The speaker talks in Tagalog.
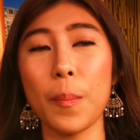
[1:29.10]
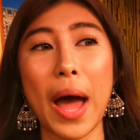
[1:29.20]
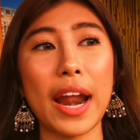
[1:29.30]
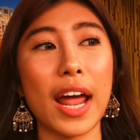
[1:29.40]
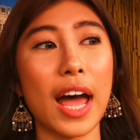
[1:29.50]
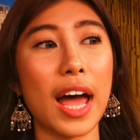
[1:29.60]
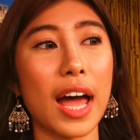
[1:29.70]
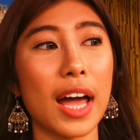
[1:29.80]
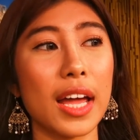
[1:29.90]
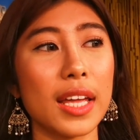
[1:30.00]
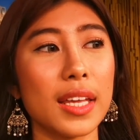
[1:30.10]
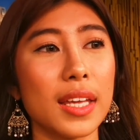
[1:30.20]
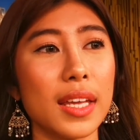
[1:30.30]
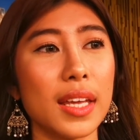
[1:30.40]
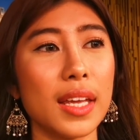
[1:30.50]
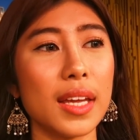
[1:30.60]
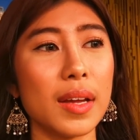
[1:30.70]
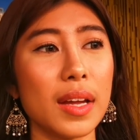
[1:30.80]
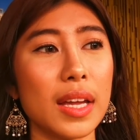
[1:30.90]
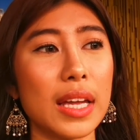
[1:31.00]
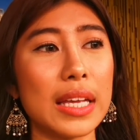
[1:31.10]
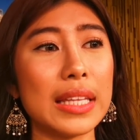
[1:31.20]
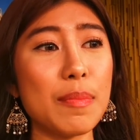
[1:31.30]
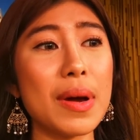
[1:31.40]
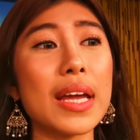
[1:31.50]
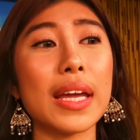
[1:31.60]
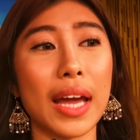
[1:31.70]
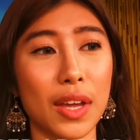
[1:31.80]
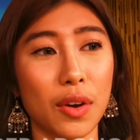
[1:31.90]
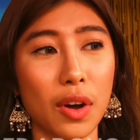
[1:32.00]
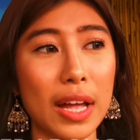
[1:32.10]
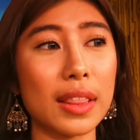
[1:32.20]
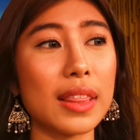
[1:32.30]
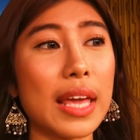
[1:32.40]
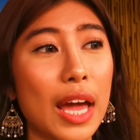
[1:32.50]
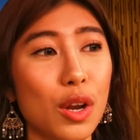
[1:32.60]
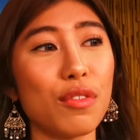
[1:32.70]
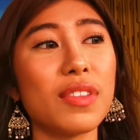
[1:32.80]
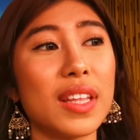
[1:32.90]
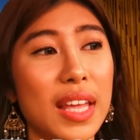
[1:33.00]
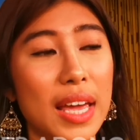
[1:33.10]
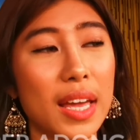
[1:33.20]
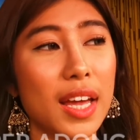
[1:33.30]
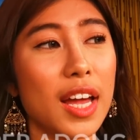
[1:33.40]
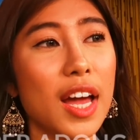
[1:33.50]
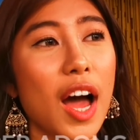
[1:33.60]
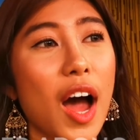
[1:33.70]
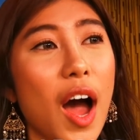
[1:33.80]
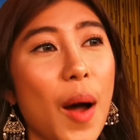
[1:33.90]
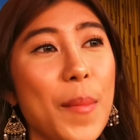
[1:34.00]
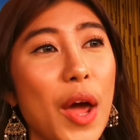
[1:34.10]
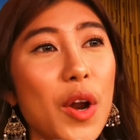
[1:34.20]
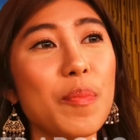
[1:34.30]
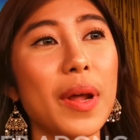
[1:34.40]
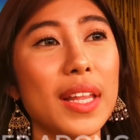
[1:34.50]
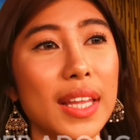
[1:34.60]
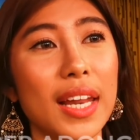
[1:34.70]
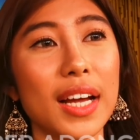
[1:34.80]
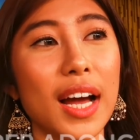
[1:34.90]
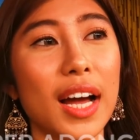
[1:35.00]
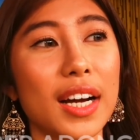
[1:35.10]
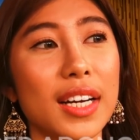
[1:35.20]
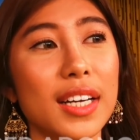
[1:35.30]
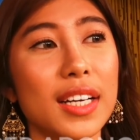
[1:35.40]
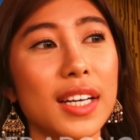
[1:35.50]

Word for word: para hindi maging kayo at the end of the day uh, meron pa rin talagang